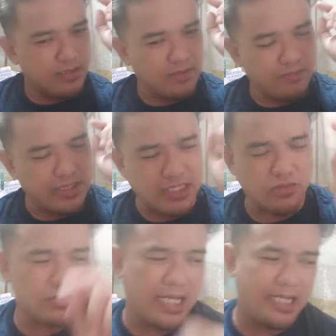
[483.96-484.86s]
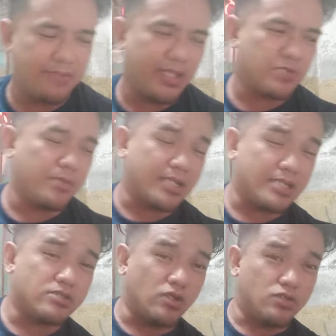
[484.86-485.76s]
basta kung sakaling
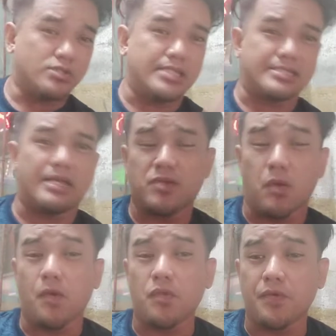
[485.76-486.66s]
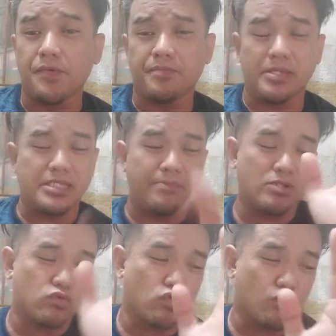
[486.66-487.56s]
ma-experience nyo yung sinasabi ko, no? minsan
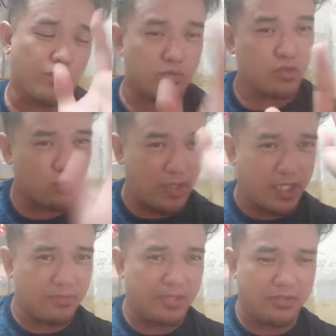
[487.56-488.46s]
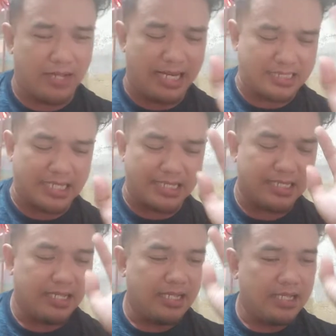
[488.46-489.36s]
magtutulog po, huwag kayo maniwala sa
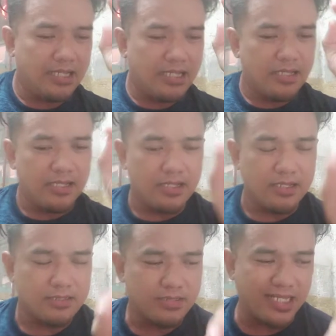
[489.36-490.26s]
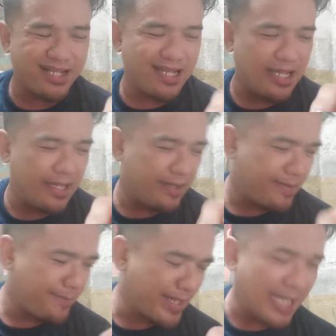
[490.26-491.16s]
tik,
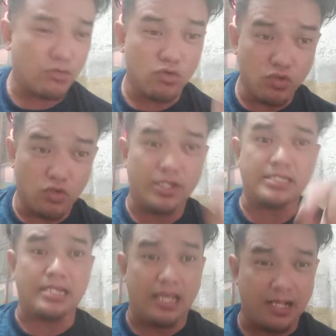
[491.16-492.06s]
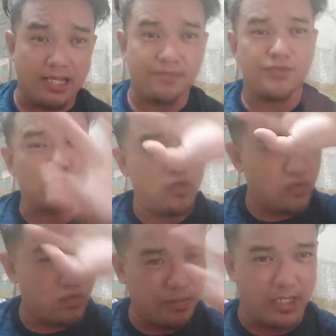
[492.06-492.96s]
uh, mekaniko kuno na sira agad. So,
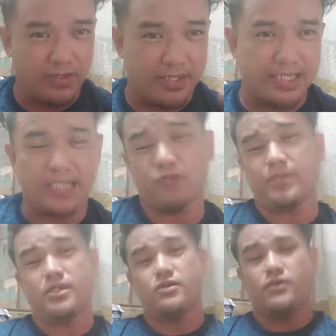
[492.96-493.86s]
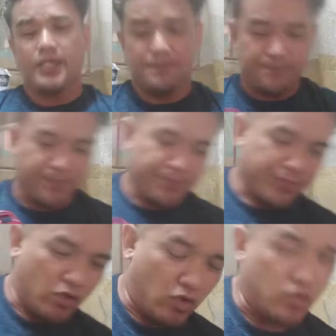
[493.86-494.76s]
humingi ka na second opinion, okay?
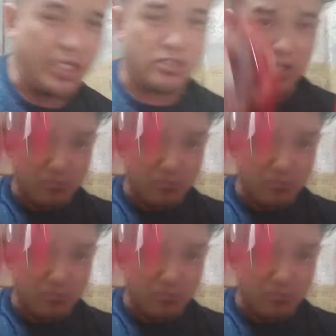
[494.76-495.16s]
Ito lang